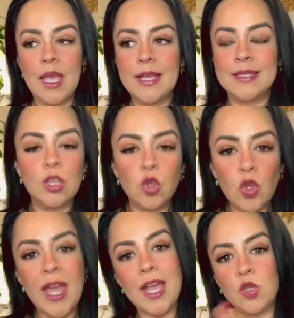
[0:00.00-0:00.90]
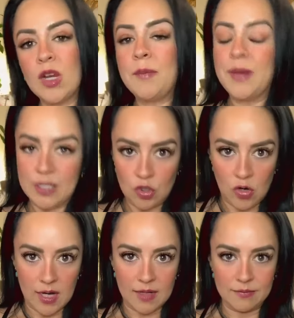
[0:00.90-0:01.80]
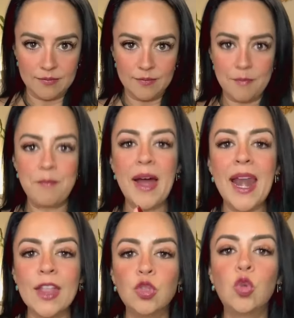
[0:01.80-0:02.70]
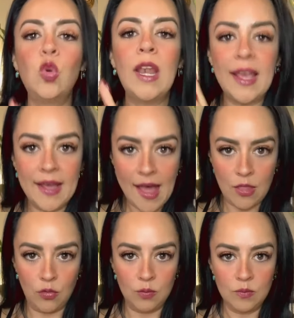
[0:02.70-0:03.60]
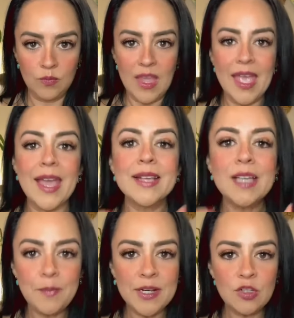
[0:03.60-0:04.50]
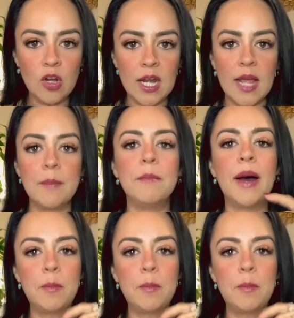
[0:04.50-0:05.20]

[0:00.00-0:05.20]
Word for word: Si tú dejas una persona para tu legado, esa persona va